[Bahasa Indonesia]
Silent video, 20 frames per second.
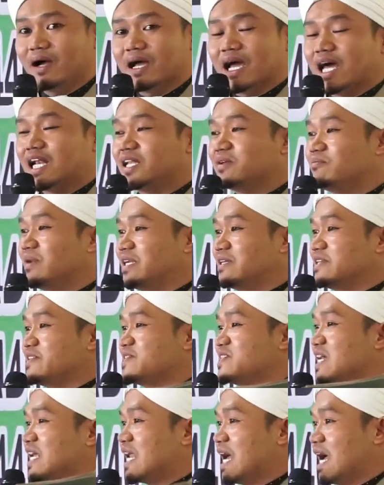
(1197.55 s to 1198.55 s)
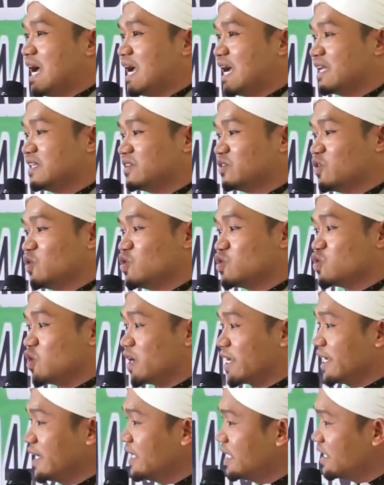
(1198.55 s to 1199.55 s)
kalimat disarahakan tuh
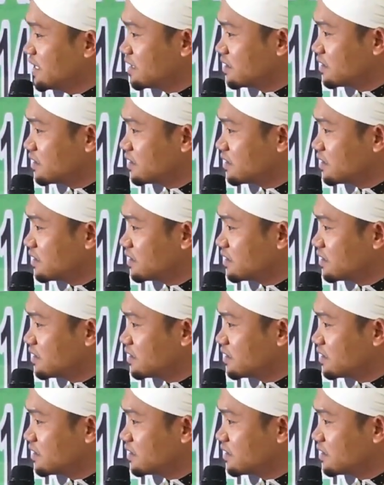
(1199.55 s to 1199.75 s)
soreh lah